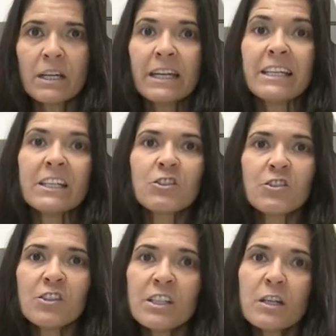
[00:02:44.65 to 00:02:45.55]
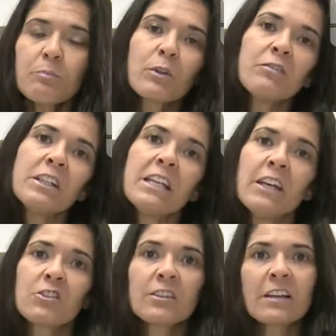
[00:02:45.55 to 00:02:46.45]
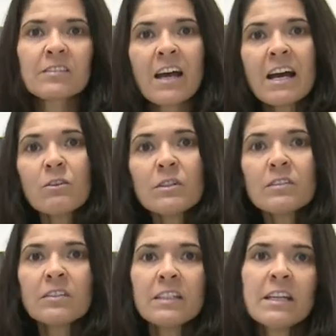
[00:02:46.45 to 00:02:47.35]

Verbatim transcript: energia proveniente das águas e